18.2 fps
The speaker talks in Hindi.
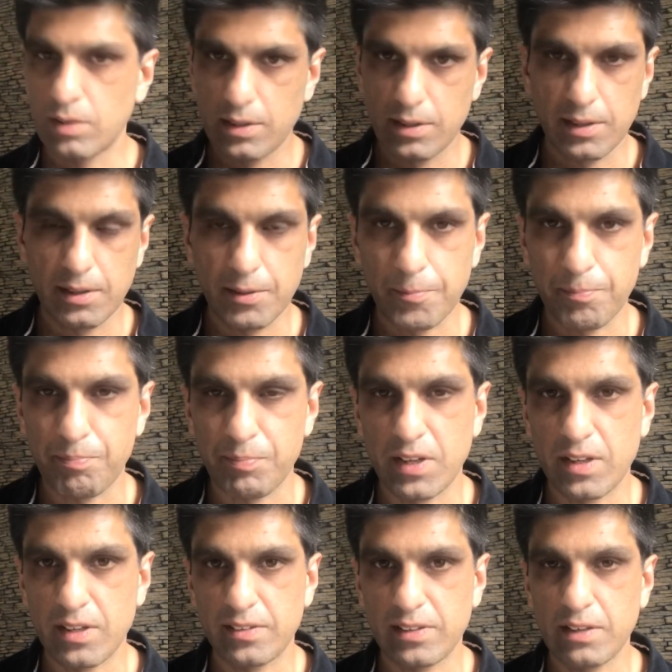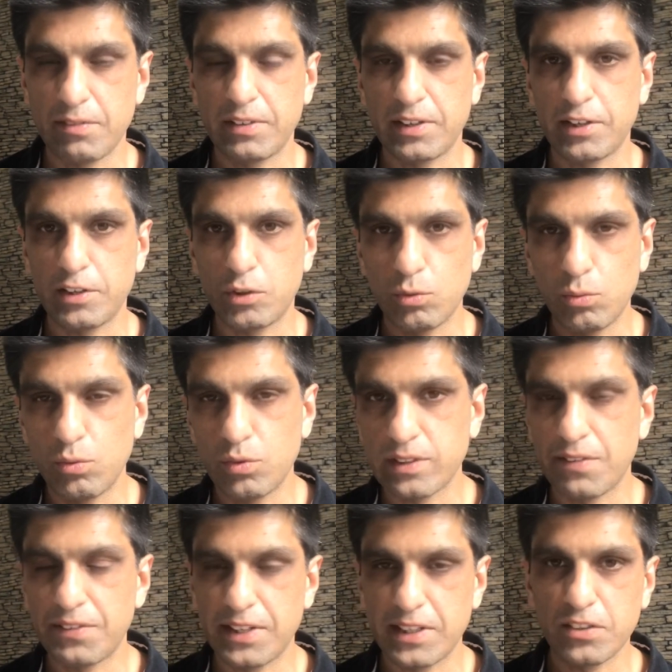सेवेंटी टू
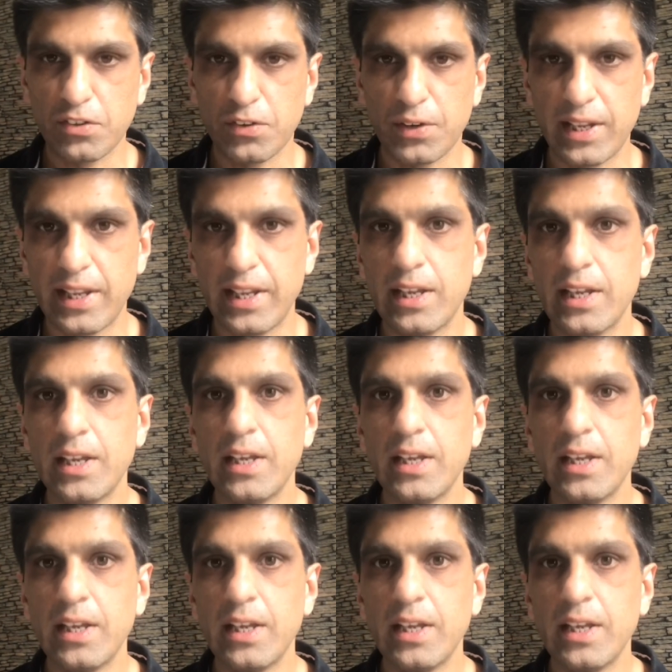सेवेंटी थ्री